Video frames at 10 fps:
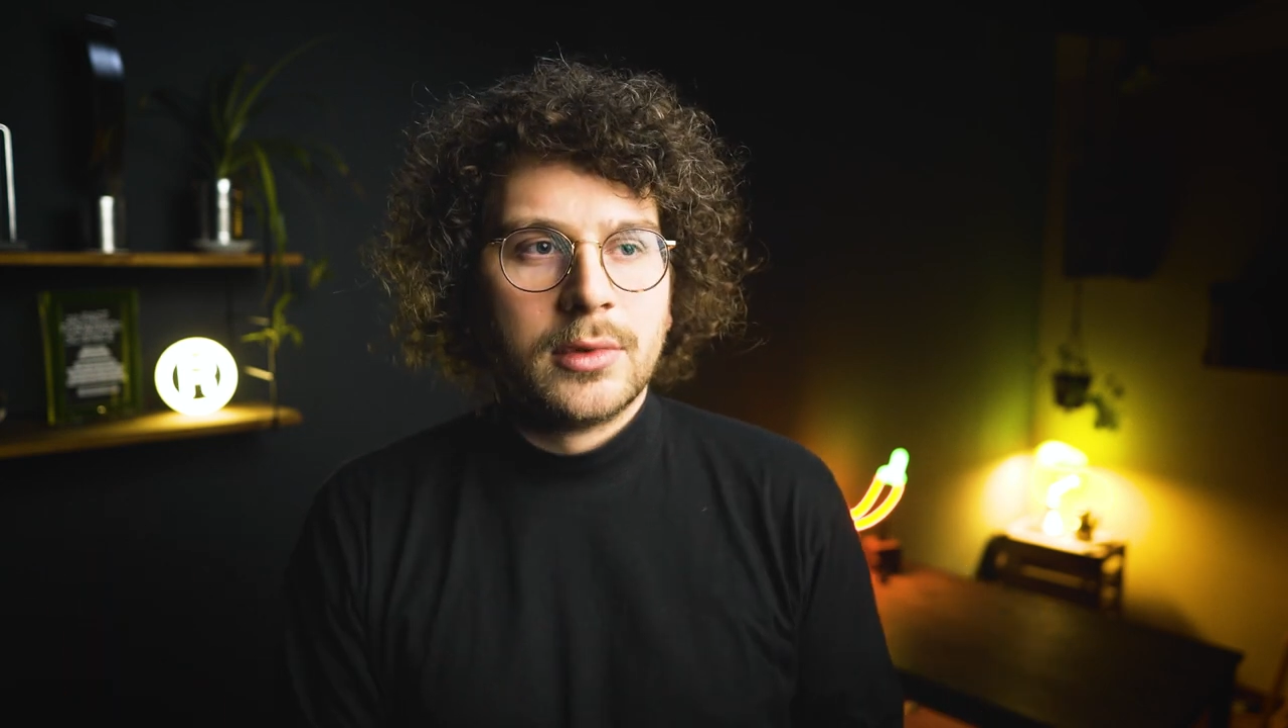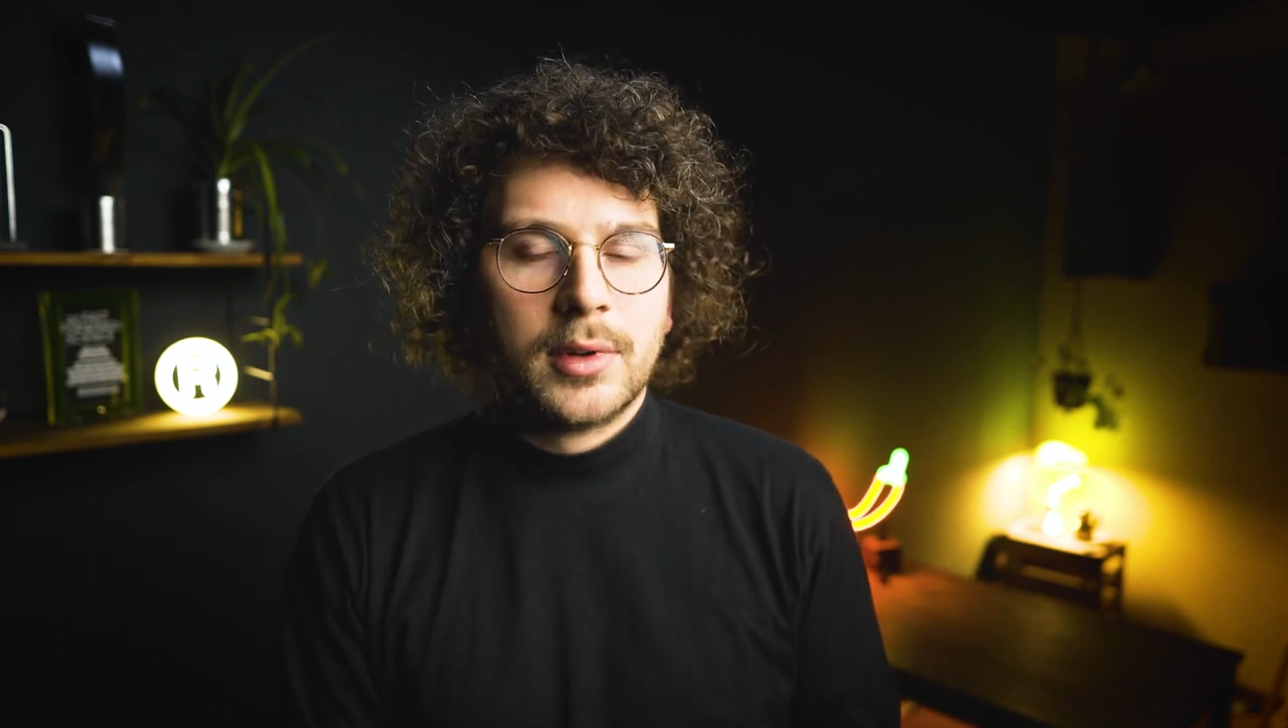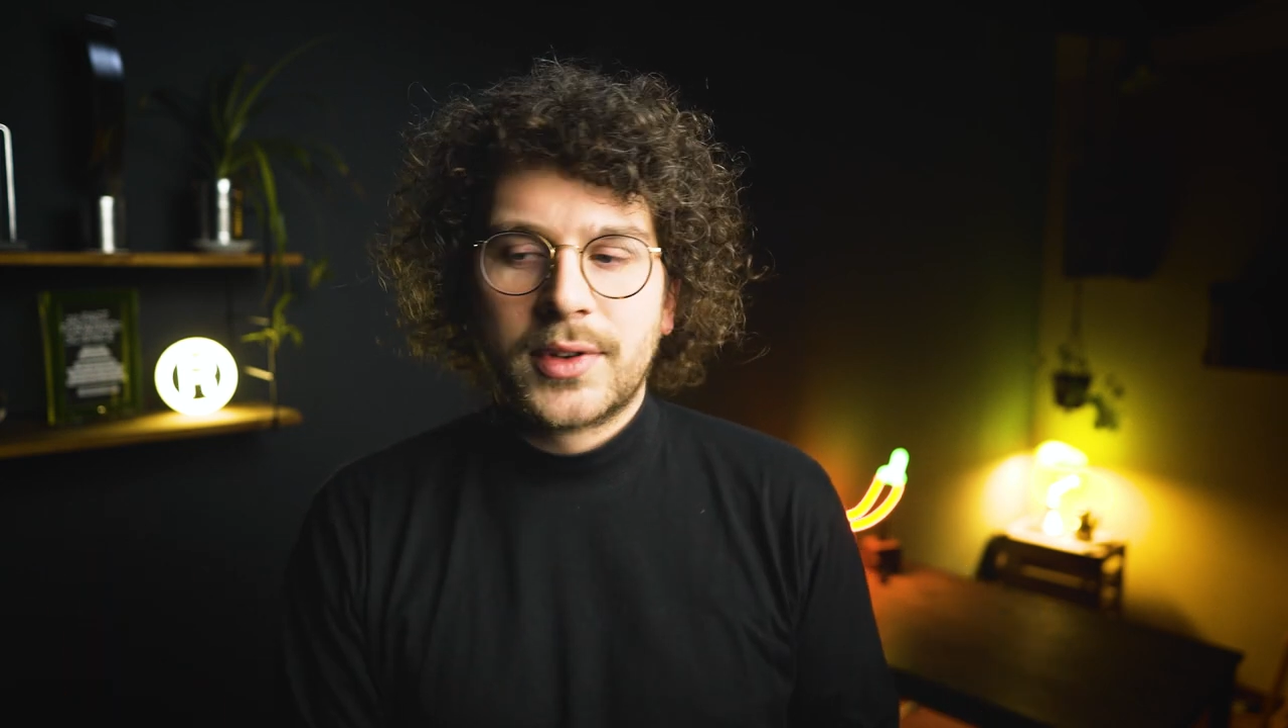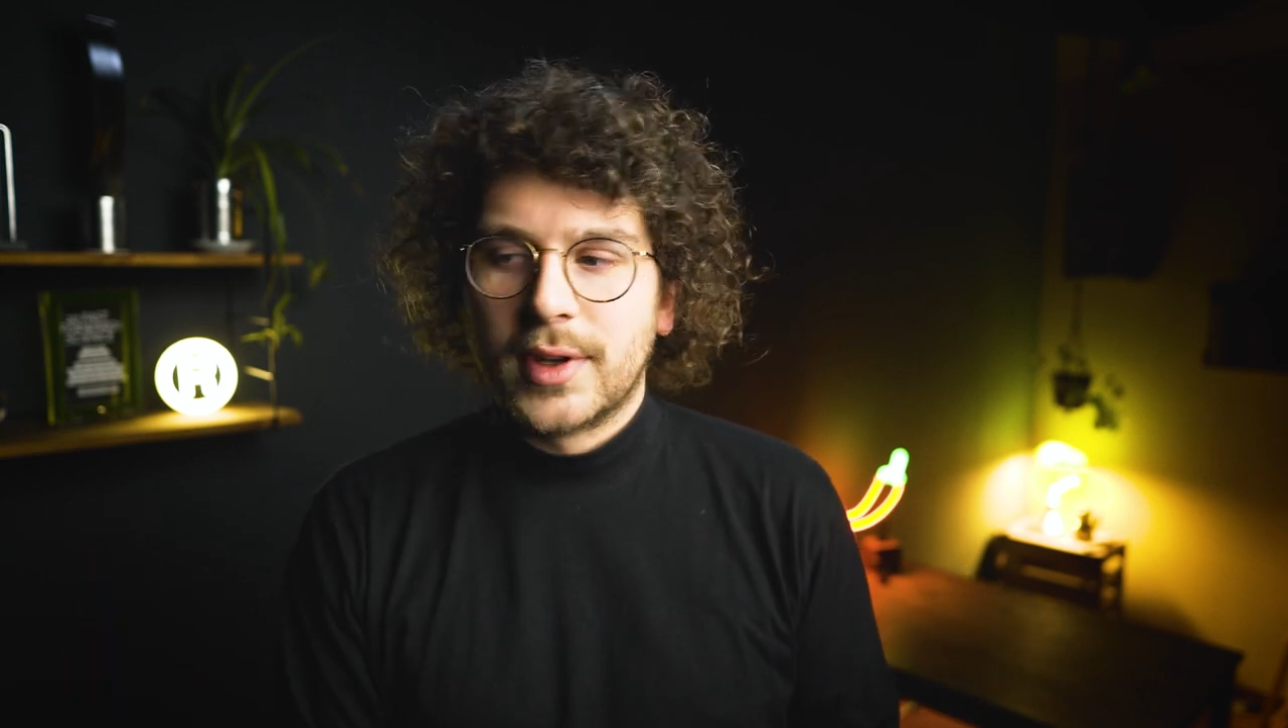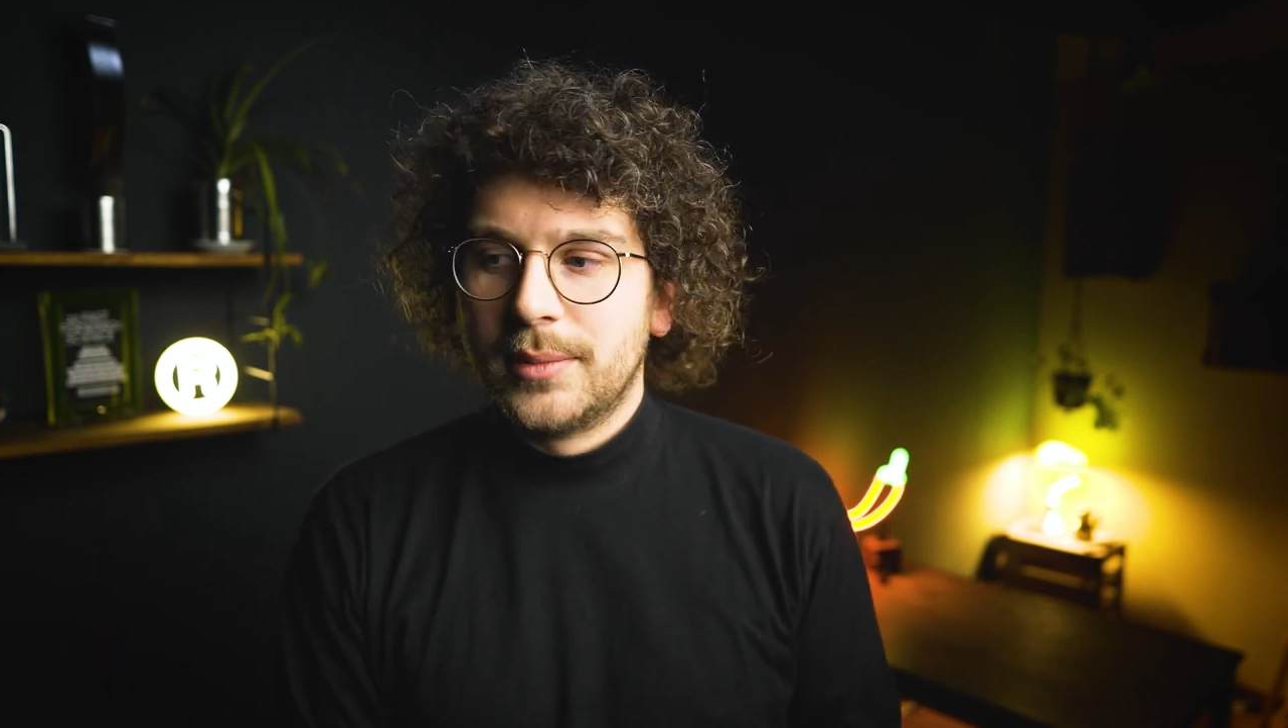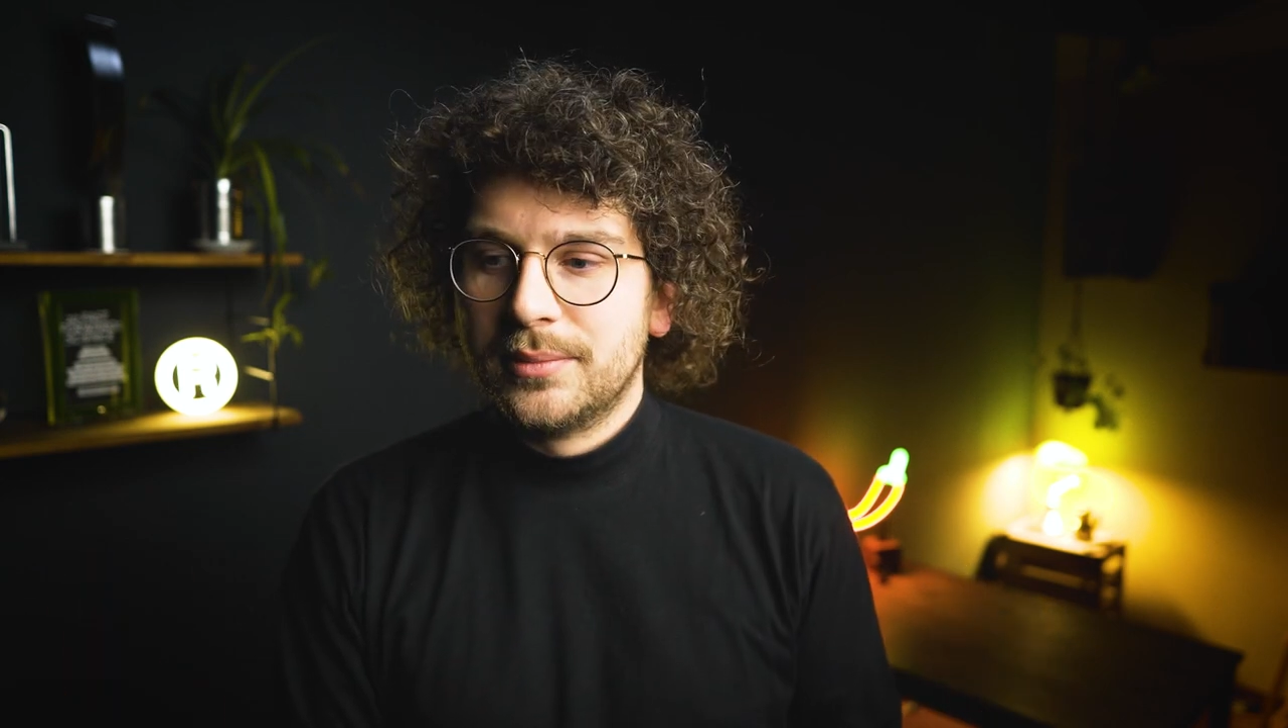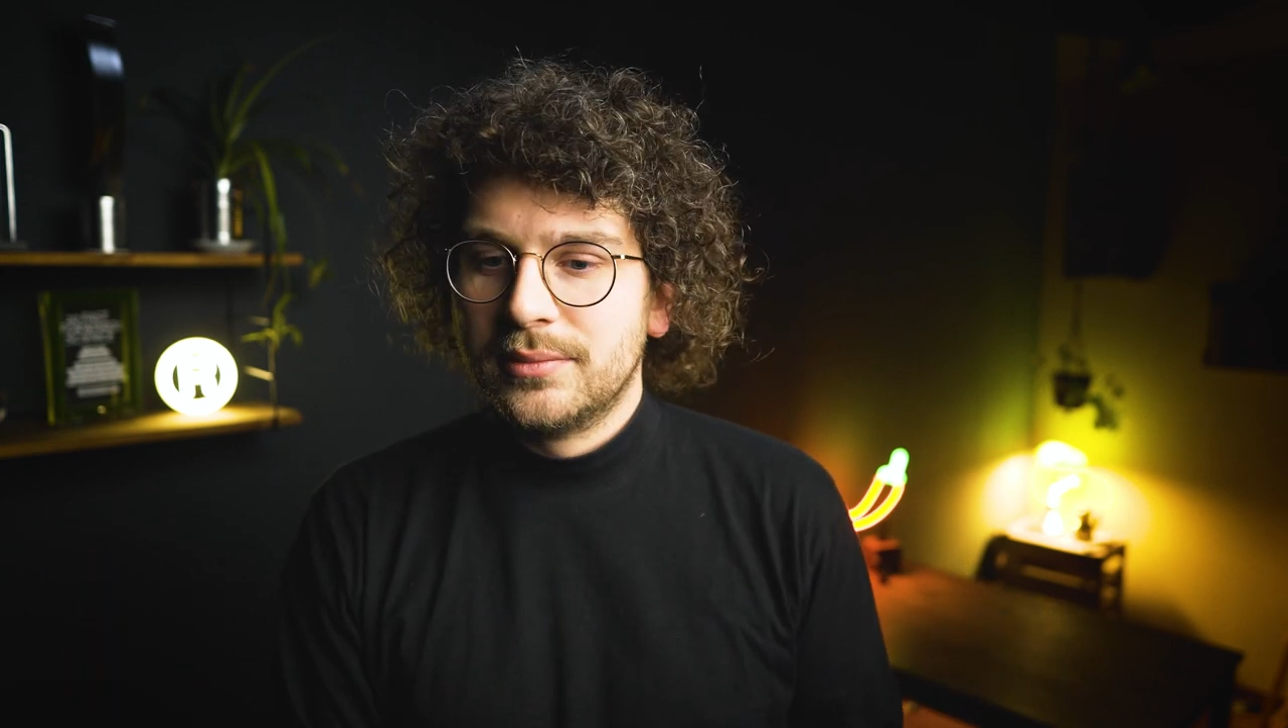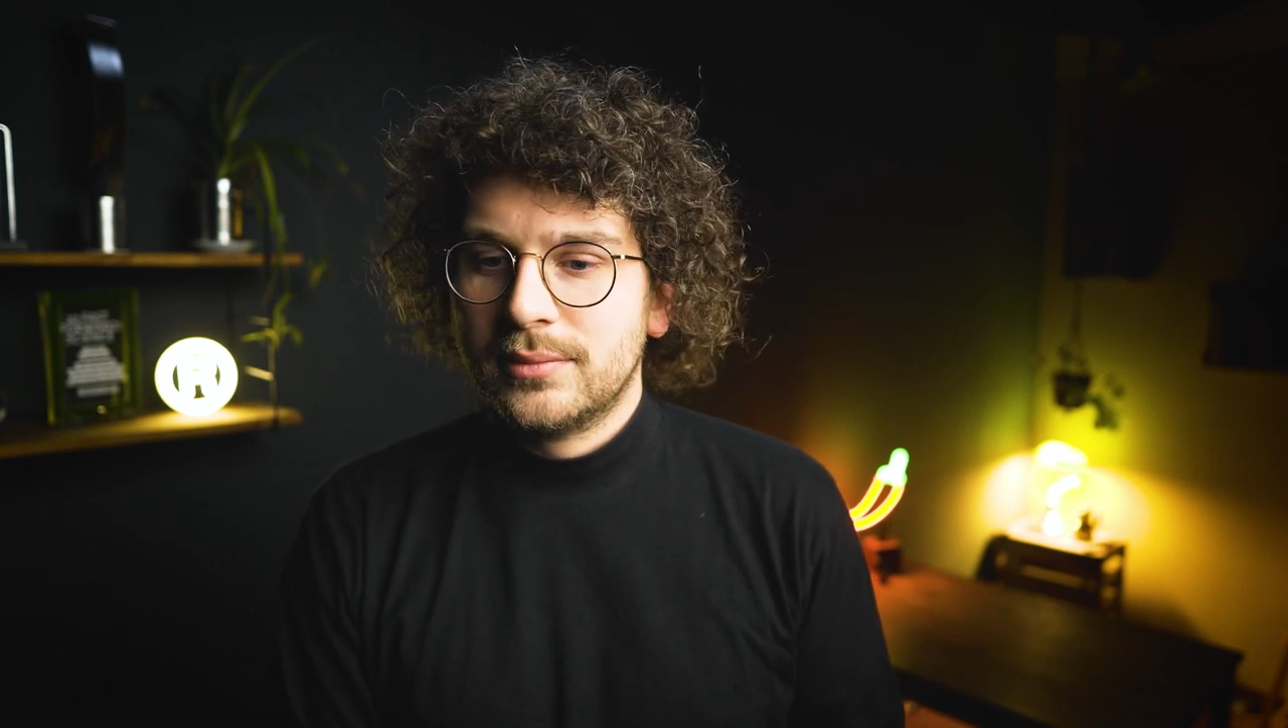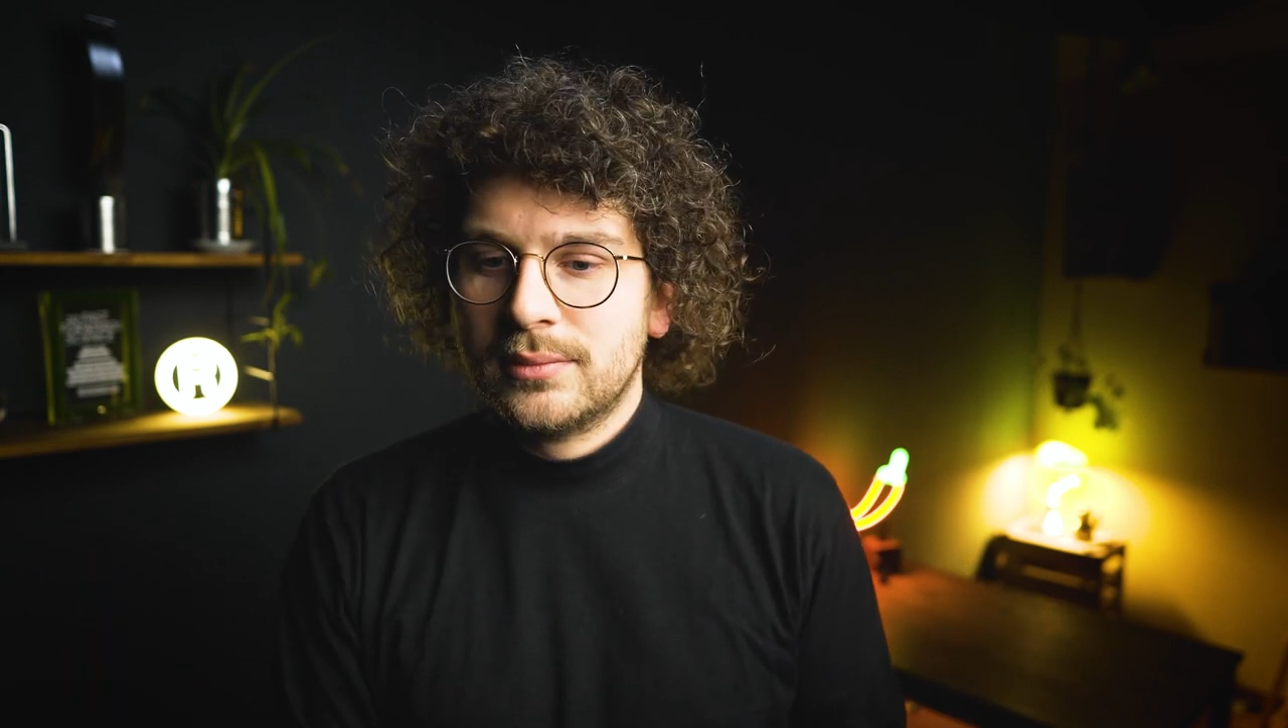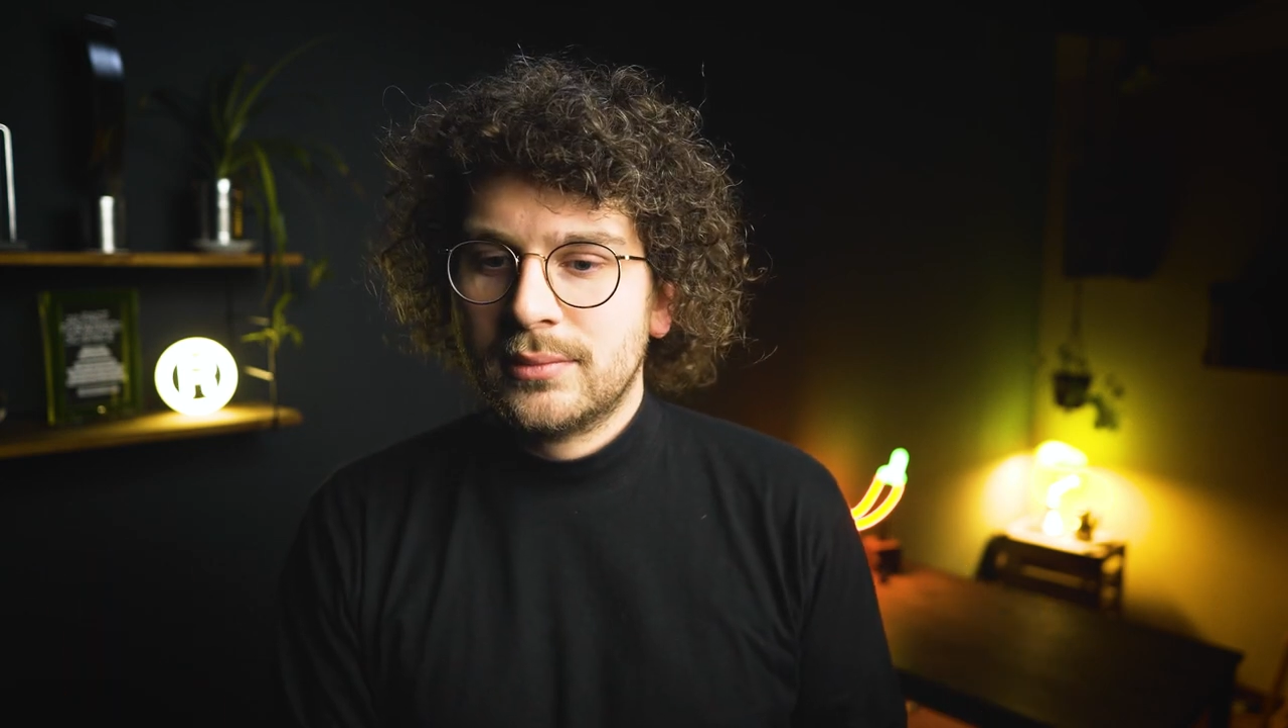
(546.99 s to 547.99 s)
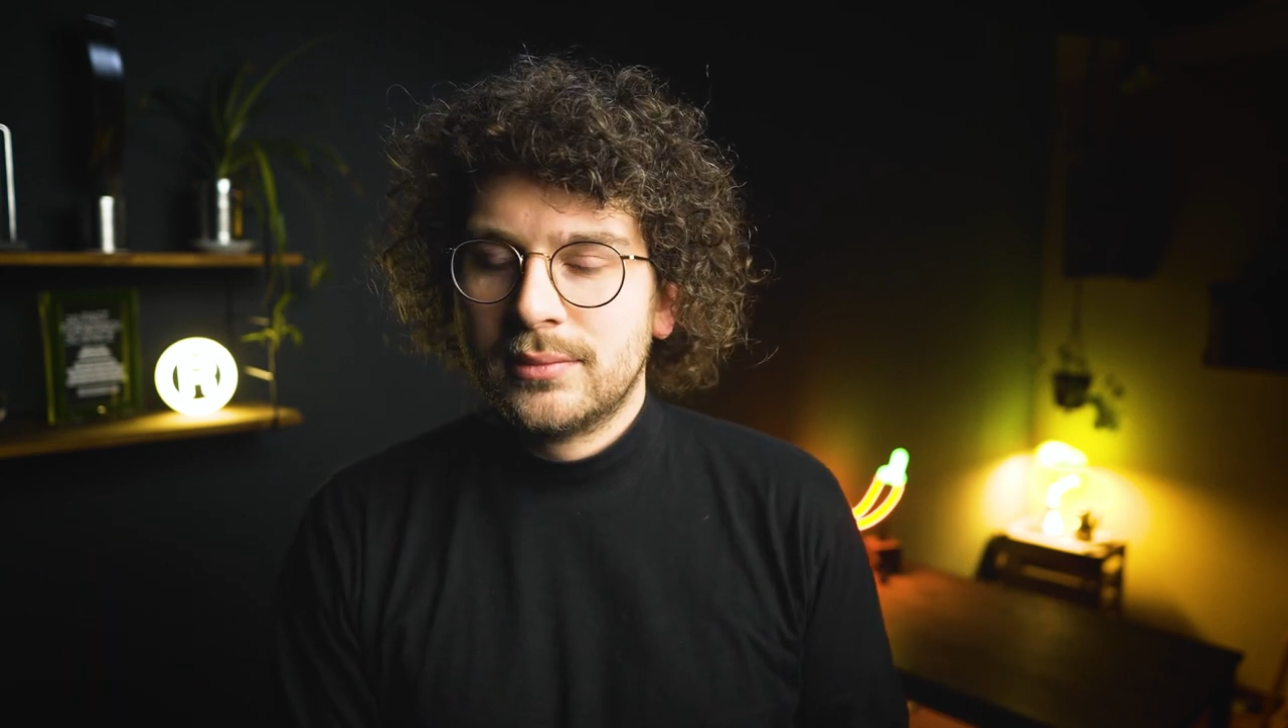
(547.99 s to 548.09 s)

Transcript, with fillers: Und ähm,